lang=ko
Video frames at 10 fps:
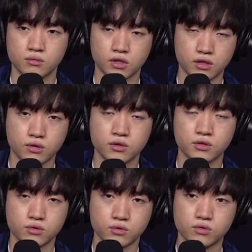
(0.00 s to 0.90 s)
뭐 내일
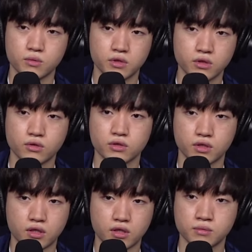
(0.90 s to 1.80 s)
컨디션 좋은 팀이 이길 거라
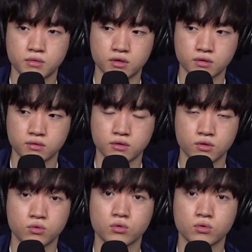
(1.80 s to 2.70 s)
생각하지만
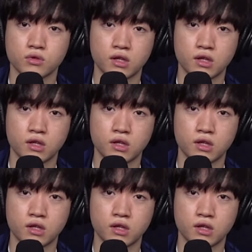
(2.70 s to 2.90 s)
그래도